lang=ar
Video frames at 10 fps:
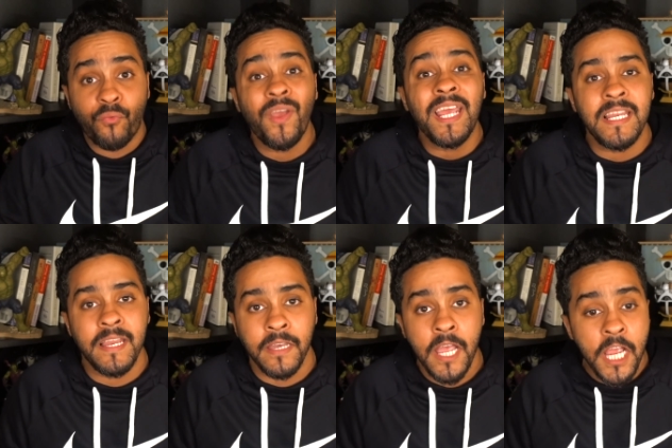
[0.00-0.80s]

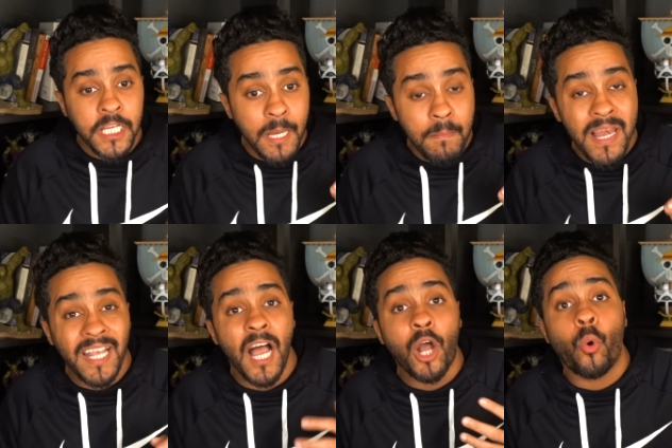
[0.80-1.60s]
فعلا
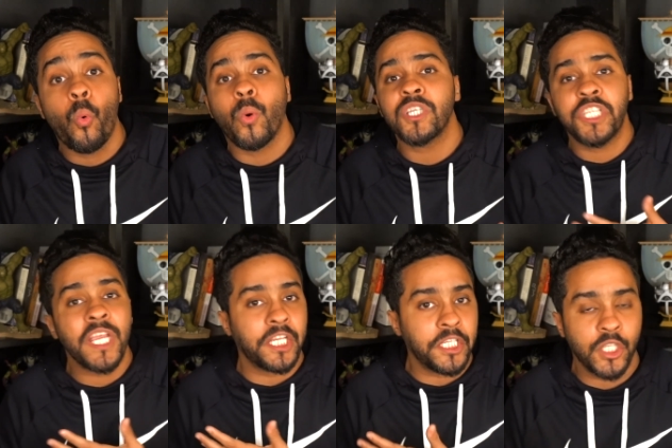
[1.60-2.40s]
يملك اقوى
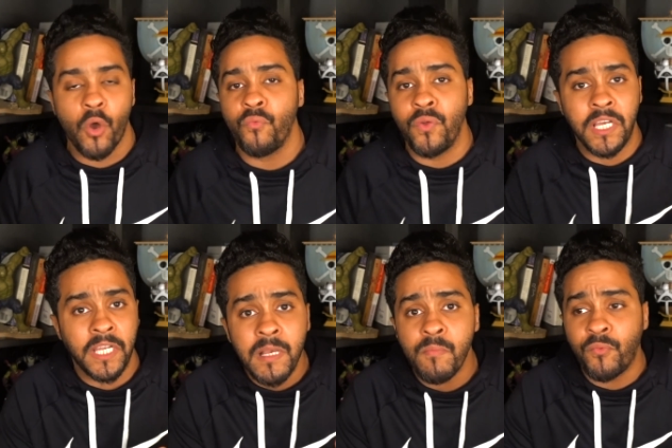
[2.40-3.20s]
شيء عندهم في
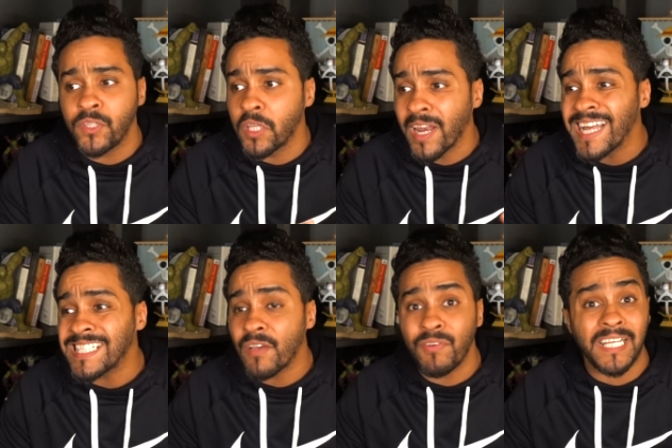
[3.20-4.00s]
العلم في
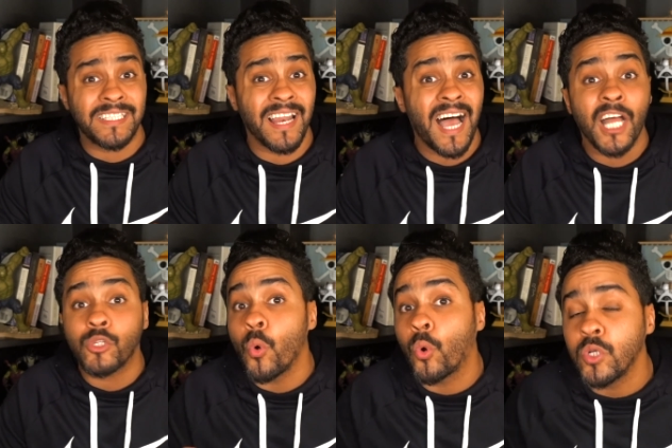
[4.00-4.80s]
الدراسه في الاختراعات
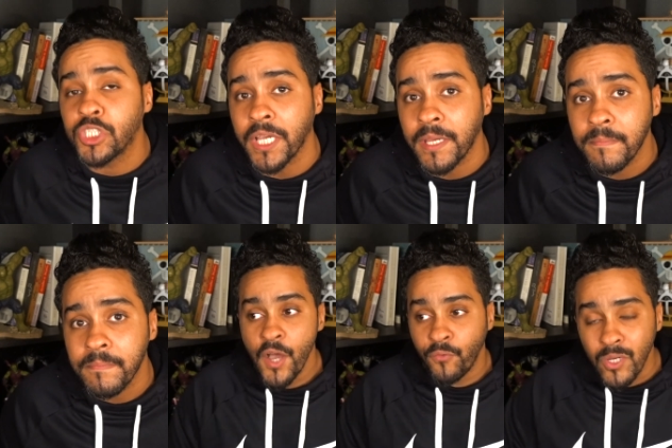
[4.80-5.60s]
وكل شيء
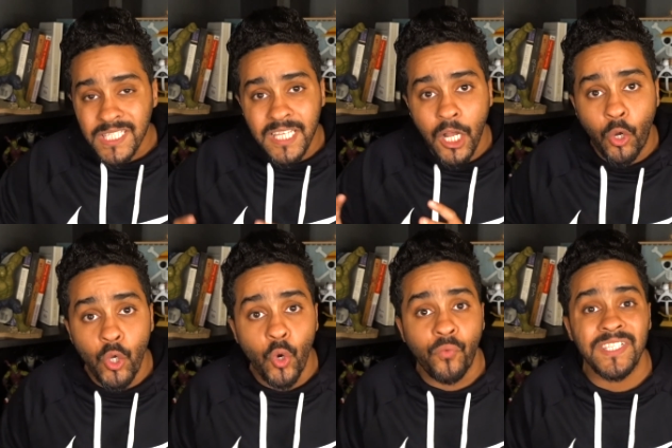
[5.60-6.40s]
في وسط ده
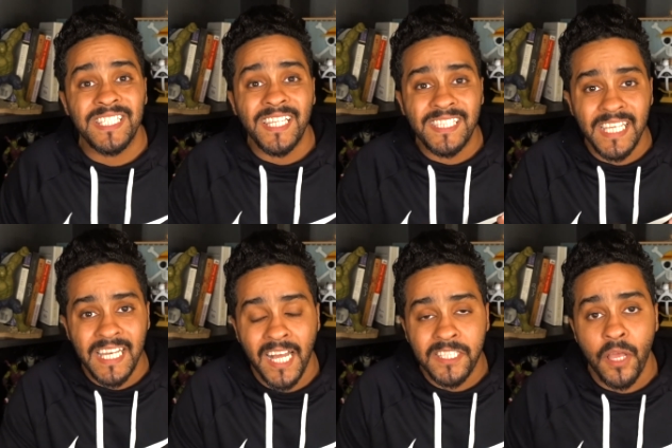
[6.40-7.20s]
كله وفي
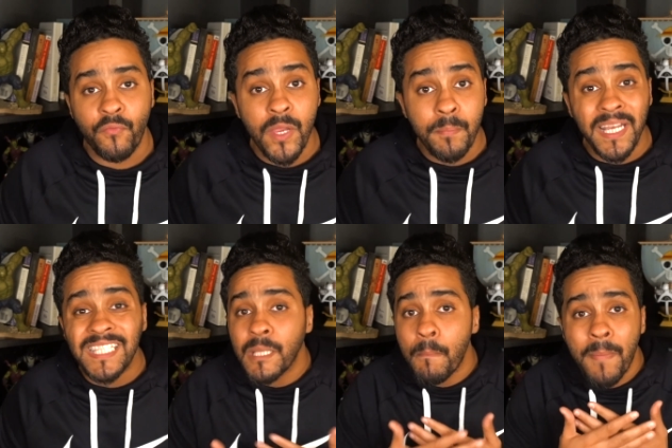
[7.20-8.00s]
الستينات كان في
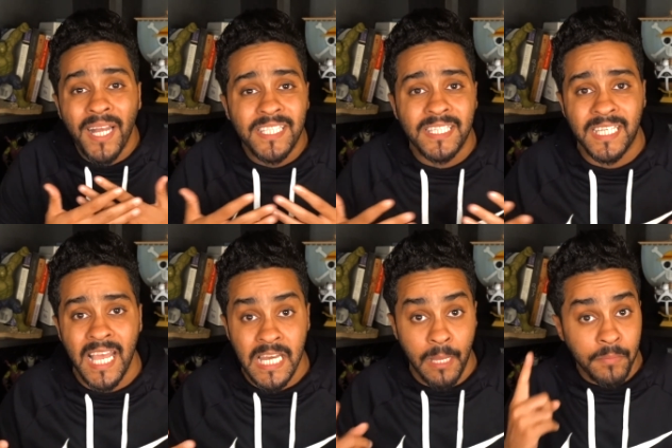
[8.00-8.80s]
بنت ما
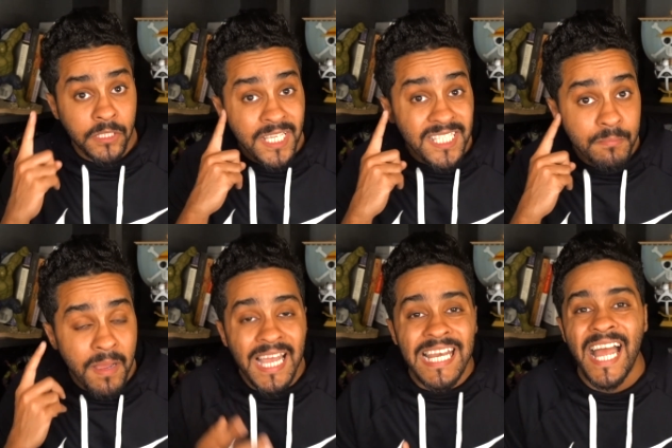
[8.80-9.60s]
تتكلم
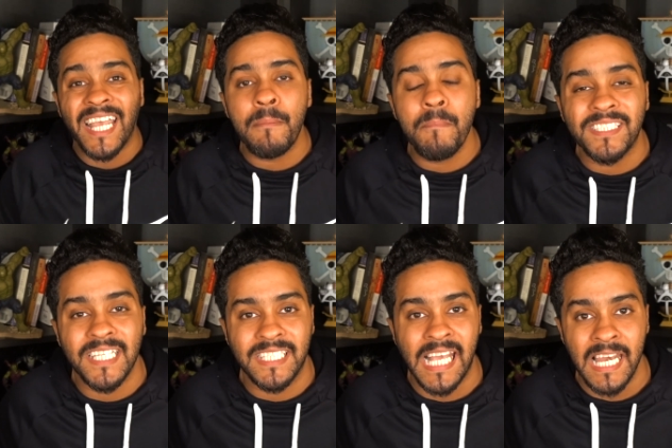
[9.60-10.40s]
تسمع لكن ما
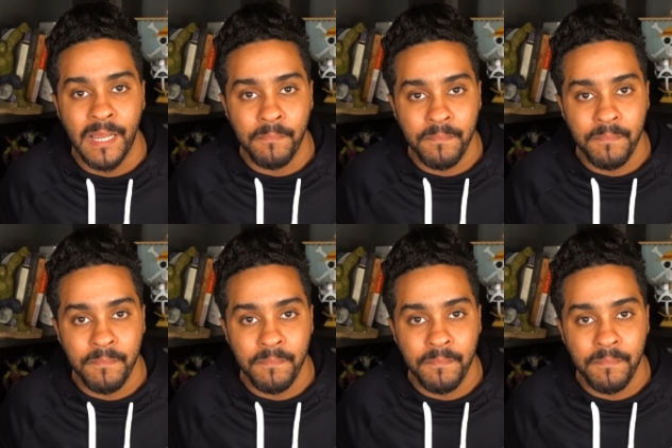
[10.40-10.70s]
تتكلم